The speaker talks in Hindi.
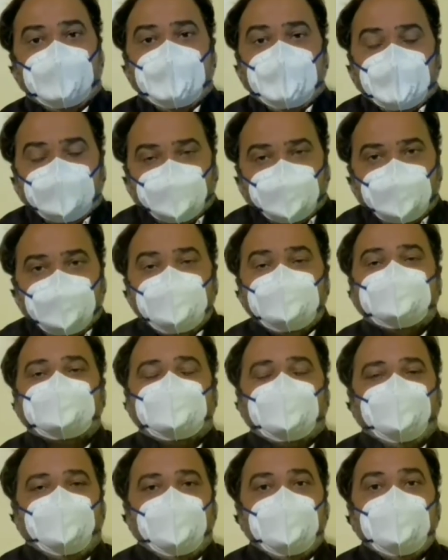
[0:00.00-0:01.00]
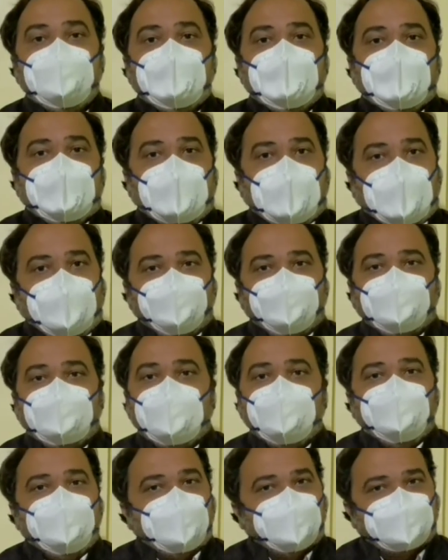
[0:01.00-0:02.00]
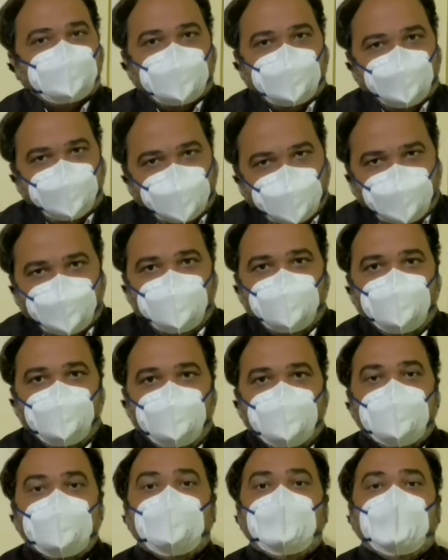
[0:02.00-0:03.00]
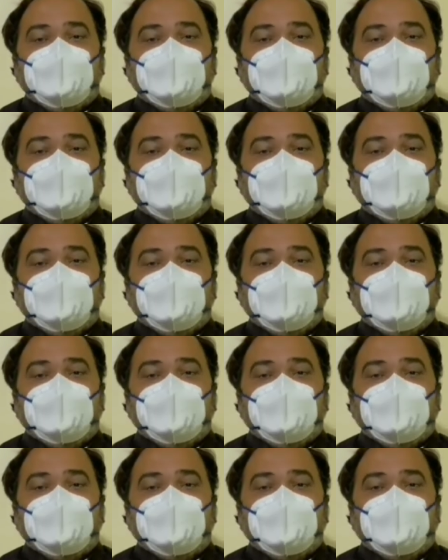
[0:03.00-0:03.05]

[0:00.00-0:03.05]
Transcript: तो इस समय आपदा में अवसर मत ढूंढिए